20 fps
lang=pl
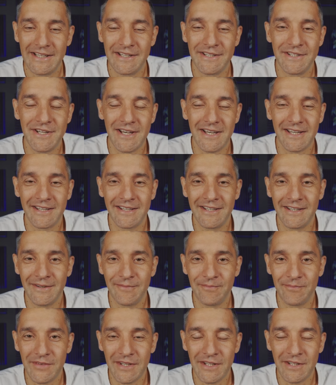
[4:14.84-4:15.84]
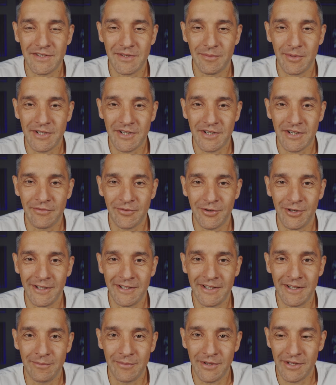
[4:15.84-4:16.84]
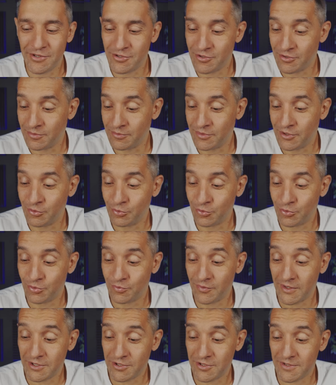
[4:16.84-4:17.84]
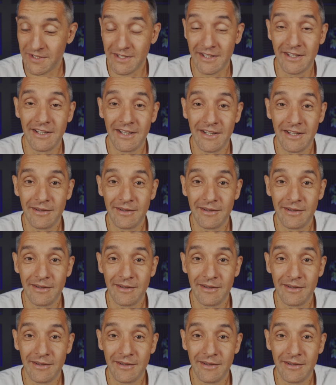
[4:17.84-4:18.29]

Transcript: Dzięki i do zobaczenia w kolejnej 5-minutóweczce.